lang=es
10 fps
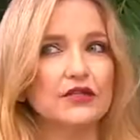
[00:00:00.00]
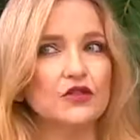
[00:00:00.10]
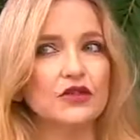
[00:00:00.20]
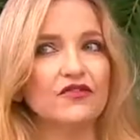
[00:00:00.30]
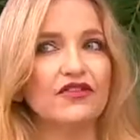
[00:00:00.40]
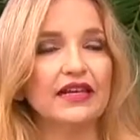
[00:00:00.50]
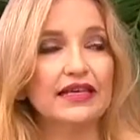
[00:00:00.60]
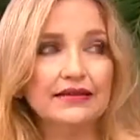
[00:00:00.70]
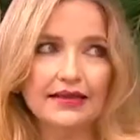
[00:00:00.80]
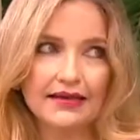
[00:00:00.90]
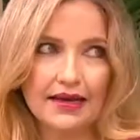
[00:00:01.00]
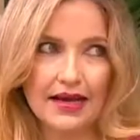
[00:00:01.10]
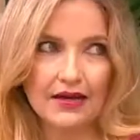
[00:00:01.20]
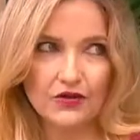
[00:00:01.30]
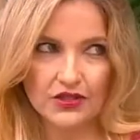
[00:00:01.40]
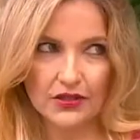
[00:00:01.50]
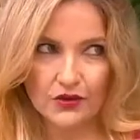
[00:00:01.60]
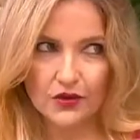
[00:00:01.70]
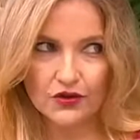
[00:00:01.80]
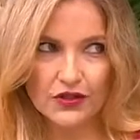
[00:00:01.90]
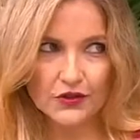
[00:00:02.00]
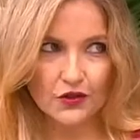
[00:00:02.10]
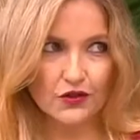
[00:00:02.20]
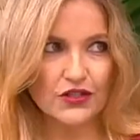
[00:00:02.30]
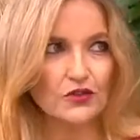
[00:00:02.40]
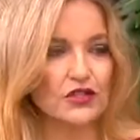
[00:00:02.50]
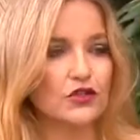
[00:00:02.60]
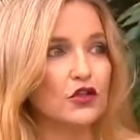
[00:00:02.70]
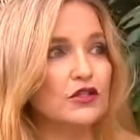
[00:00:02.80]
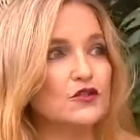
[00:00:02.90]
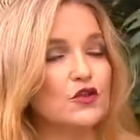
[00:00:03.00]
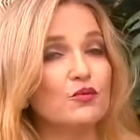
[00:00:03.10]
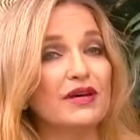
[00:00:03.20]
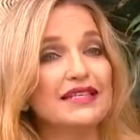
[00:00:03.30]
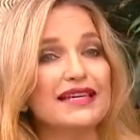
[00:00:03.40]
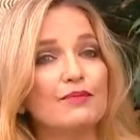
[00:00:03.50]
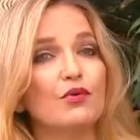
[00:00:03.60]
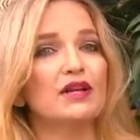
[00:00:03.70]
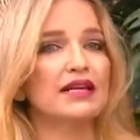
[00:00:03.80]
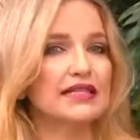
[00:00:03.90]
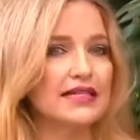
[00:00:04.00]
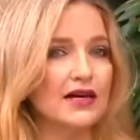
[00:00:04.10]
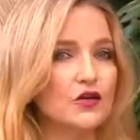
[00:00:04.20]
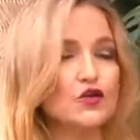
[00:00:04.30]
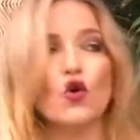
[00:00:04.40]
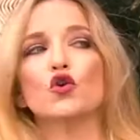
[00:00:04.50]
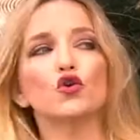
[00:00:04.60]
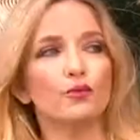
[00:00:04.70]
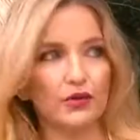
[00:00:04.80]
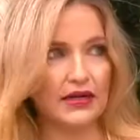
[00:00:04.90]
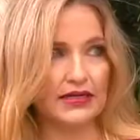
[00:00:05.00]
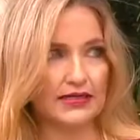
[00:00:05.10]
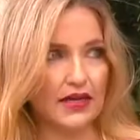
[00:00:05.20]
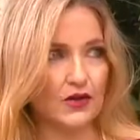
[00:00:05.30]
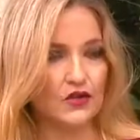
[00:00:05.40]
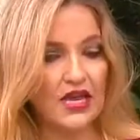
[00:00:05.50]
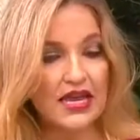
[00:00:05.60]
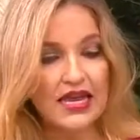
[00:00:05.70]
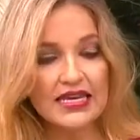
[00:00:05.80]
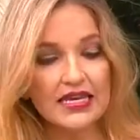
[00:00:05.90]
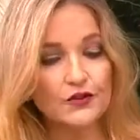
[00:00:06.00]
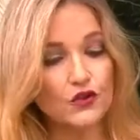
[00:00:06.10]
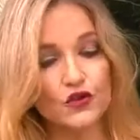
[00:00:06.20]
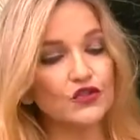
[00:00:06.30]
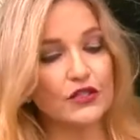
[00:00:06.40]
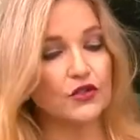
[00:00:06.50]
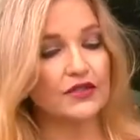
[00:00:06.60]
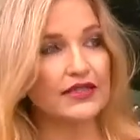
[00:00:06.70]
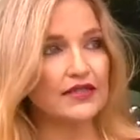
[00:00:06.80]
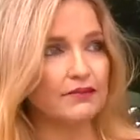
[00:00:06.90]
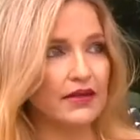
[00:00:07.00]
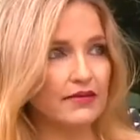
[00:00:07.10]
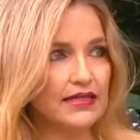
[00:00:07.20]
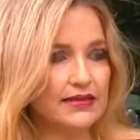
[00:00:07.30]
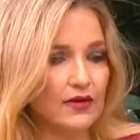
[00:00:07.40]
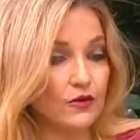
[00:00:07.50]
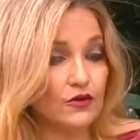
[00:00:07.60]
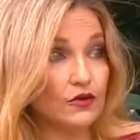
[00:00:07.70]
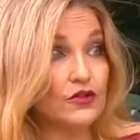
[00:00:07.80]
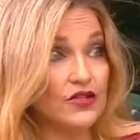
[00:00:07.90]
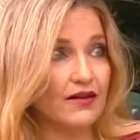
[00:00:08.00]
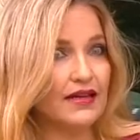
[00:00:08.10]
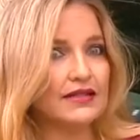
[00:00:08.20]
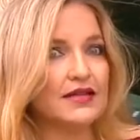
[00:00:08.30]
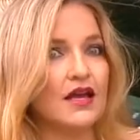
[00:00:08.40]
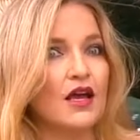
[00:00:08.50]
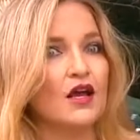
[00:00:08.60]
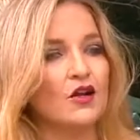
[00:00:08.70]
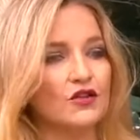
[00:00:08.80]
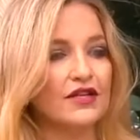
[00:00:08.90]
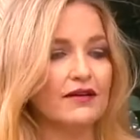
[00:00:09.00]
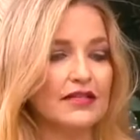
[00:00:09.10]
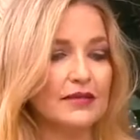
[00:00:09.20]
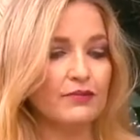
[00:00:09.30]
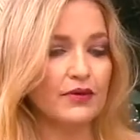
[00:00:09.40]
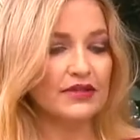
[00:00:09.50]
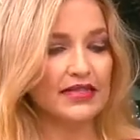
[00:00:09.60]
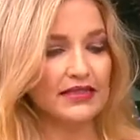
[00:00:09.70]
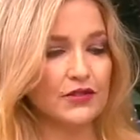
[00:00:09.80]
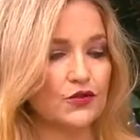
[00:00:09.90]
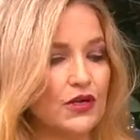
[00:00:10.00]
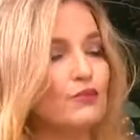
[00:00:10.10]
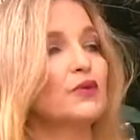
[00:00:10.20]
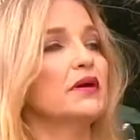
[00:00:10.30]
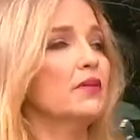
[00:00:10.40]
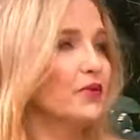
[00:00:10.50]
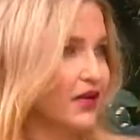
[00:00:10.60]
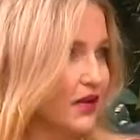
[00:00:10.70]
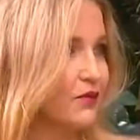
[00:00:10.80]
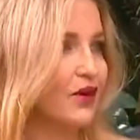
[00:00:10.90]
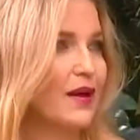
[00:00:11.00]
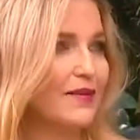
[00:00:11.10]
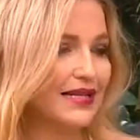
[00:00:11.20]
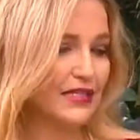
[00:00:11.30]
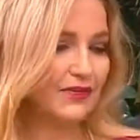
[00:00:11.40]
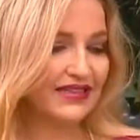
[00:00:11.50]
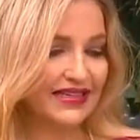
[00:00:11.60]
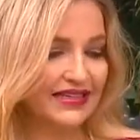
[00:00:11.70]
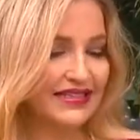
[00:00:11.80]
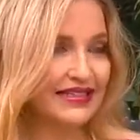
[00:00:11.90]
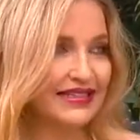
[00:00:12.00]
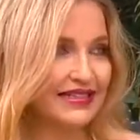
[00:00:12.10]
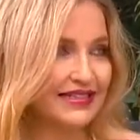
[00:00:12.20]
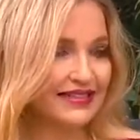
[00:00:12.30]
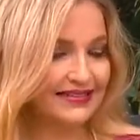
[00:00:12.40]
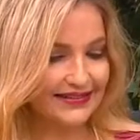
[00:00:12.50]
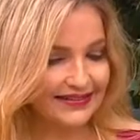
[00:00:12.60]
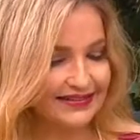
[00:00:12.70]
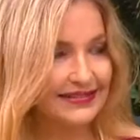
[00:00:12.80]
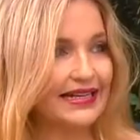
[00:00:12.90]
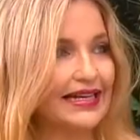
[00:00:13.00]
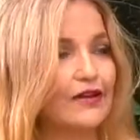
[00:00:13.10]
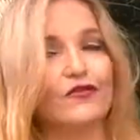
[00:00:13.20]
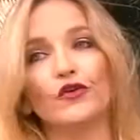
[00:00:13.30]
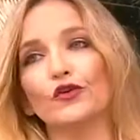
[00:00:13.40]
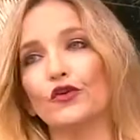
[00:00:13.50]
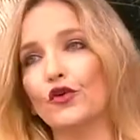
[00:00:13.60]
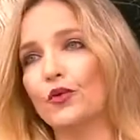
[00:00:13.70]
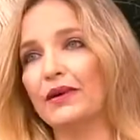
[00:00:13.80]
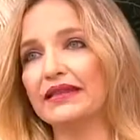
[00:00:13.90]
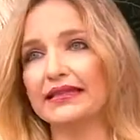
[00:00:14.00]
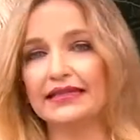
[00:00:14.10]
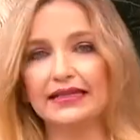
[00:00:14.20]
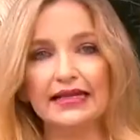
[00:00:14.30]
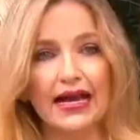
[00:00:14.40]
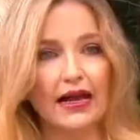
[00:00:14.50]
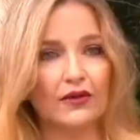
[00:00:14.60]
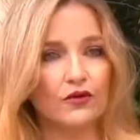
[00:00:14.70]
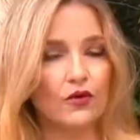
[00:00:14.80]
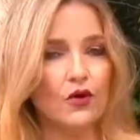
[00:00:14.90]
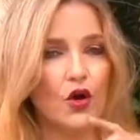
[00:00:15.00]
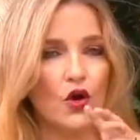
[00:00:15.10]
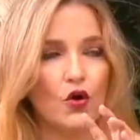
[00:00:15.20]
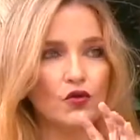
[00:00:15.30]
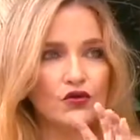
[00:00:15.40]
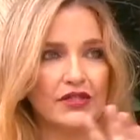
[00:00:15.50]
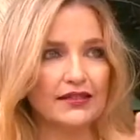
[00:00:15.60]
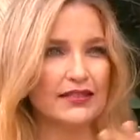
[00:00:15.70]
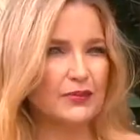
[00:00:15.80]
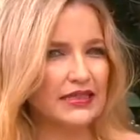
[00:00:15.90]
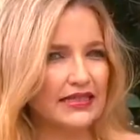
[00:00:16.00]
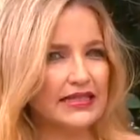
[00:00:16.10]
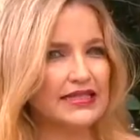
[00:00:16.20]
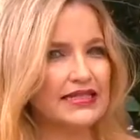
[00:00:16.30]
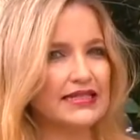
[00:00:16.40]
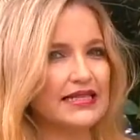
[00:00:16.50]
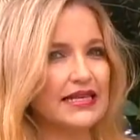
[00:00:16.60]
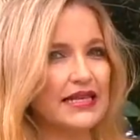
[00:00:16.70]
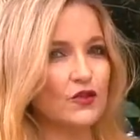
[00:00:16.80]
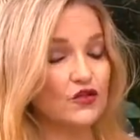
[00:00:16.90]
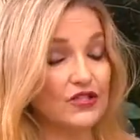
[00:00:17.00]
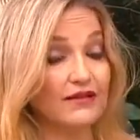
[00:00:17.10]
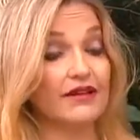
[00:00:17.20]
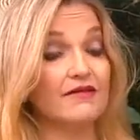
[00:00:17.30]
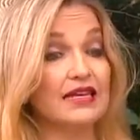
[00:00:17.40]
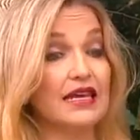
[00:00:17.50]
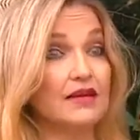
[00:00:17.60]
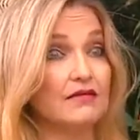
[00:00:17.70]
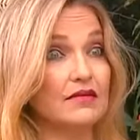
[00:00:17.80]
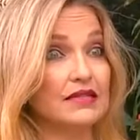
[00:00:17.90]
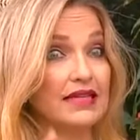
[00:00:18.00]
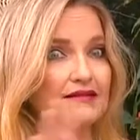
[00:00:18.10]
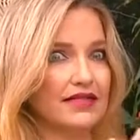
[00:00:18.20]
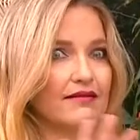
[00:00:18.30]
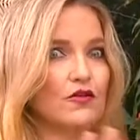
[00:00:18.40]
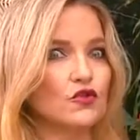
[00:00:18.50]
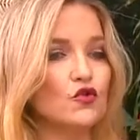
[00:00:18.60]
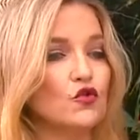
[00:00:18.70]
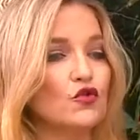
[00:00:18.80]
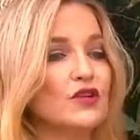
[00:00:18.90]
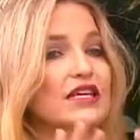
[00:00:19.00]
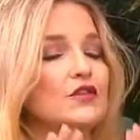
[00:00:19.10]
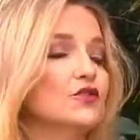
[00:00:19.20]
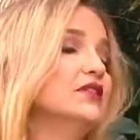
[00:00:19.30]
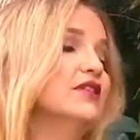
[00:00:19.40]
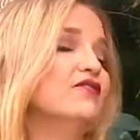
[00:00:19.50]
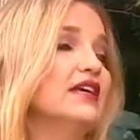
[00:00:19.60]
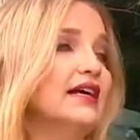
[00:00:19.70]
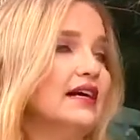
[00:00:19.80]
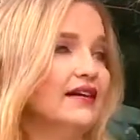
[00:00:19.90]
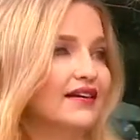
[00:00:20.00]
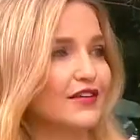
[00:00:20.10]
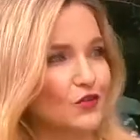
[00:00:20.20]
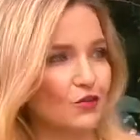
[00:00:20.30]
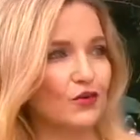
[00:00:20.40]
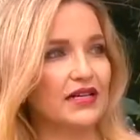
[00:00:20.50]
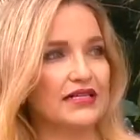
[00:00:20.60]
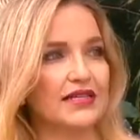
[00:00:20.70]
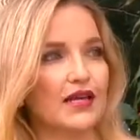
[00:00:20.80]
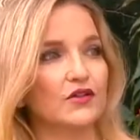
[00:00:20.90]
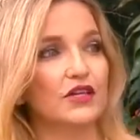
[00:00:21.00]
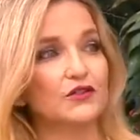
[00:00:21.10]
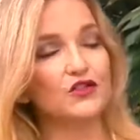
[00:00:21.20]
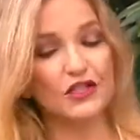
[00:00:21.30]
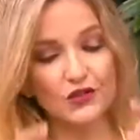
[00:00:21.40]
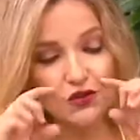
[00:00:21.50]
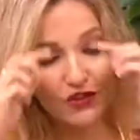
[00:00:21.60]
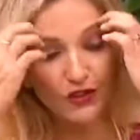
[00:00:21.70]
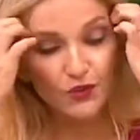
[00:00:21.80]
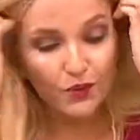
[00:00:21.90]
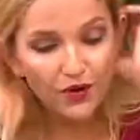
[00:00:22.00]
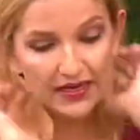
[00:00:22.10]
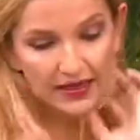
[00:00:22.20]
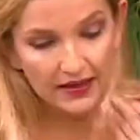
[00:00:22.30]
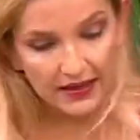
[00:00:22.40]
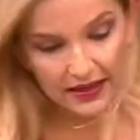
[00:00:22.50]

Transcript: que son diferentes a los anteojos de sol, o sea, los anteojos de sol pueden ser polarizados o no polarizados. Ah, y eso no se nota a simple vista, vos no lo sabes. Lo sabes si, haces una prueba, por ejemplo, las pantallas del teléfono o pantallas del carro o ciertas pantallas LCD no se ve bien, se, se ve oscuro. Y eso significa que son polarizados. De hecho, es que si uno se los pone,